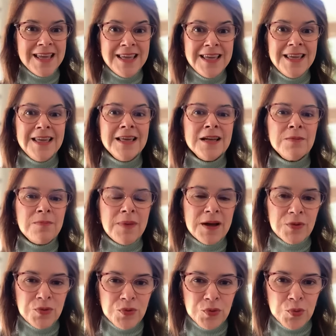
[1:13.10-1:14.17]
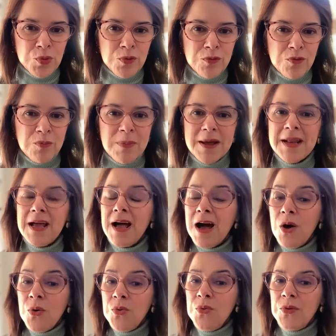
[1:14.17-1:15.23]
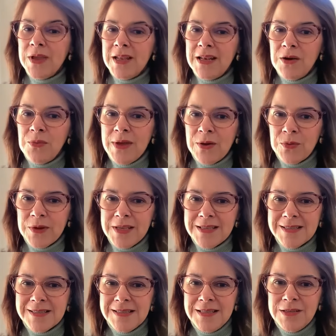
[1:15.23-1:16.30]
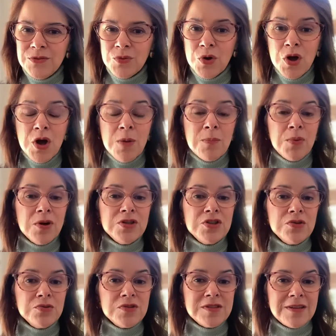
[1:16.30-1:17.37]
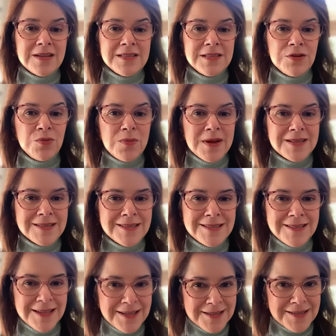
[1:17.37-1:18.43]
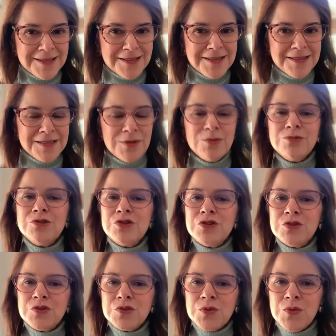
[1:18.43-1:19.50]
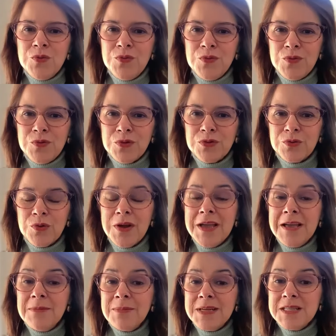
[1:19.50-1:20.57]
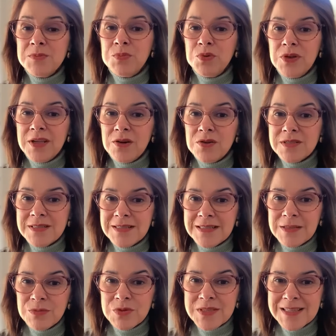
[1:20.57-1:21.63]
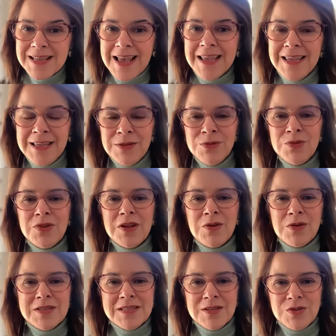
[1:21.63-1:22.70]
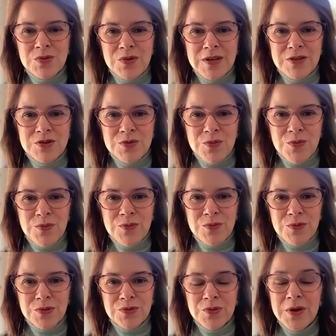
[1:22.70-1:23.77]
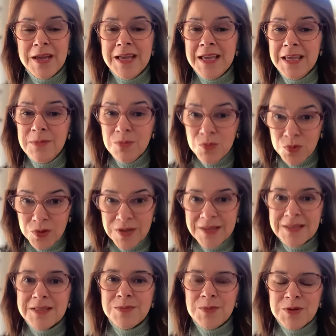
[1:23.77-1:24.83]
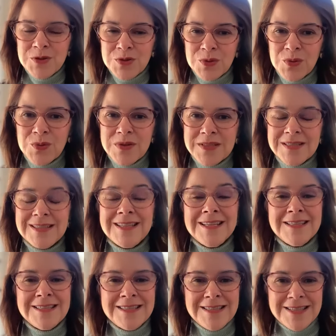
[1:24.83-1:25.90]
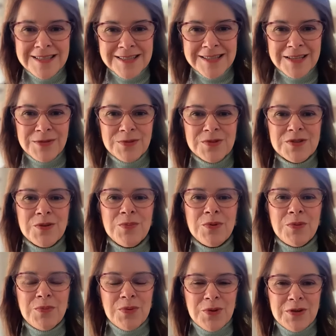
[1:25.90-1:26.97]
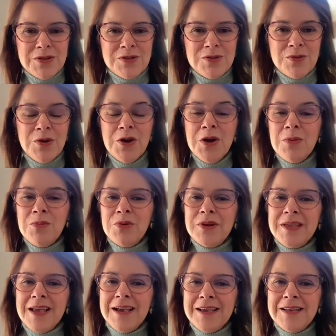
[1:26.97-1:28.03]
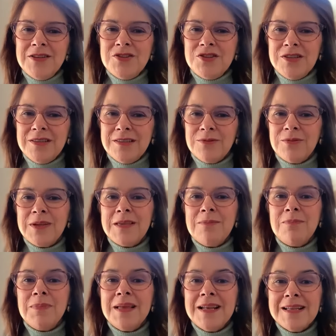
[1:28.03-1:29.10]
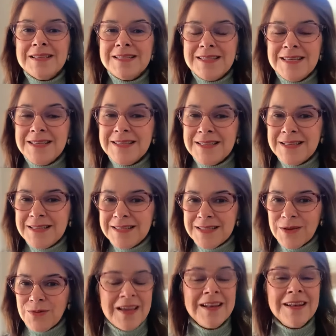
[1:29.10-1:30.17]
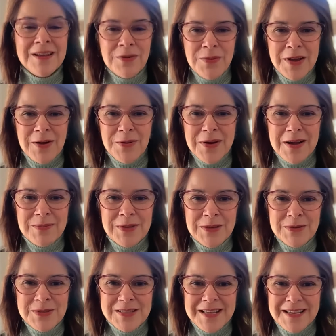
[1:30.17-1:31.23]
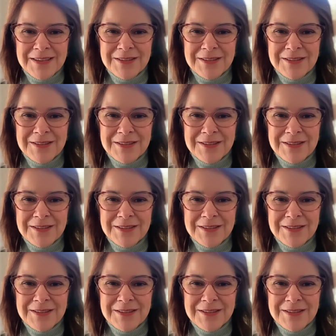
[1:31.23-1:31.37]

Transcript: ir para o novo, para algo que não é conhecido, pode nos trazer uma sensação de desconforto, mas porque nós estamos saindo da nossa zona de conforto. E muitas pessoas desistem do seu propósito porque acreditam que, pela sensação, não é o caminho certo.